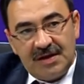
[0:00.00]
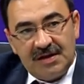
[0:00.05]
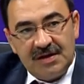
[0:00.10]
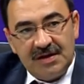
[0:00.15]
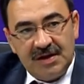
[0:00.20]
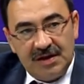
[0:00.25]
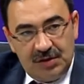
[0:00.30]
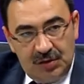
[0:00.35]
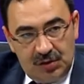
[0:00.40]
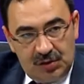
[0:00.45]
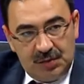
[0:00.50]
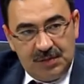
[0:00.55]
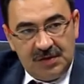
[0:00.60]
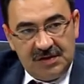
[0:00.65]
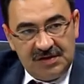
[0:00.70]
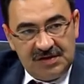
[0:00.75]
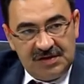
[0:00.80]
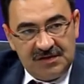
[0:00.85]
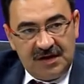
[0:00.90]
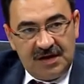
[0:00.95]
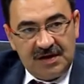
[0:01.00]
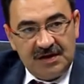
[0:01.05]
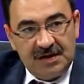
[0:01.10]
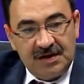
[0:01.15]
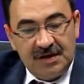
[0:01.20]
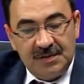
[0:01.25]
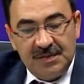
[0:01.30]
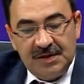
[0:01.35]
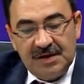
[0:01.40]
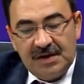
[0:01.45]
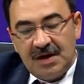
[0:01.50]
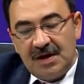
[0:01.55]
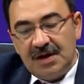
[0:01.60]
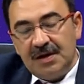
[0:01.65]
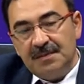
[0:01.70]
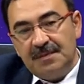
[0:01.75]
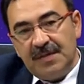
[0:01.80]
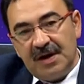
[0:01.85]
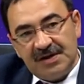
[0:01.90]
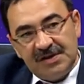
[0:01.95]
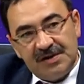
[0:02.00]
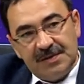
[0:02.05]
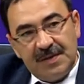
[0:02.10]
700 bin civarındaki bir parça